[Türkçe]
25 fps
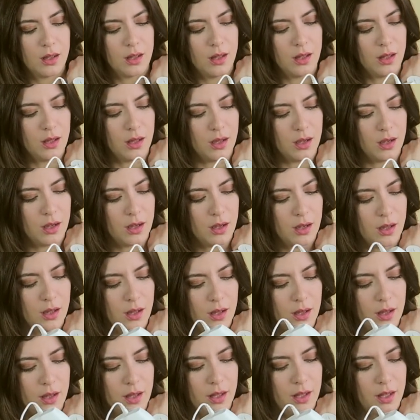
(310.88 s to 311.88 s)
Ha.
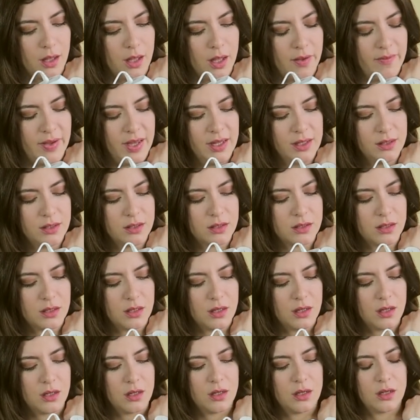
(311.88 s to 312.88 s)
Evet.
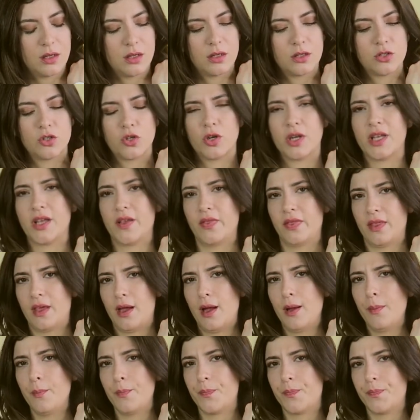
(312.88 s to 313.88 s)
Sonra
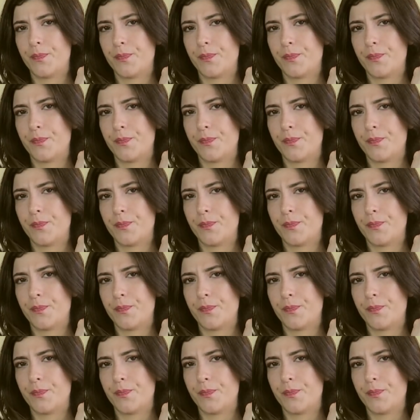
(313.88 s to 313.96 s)
yanına.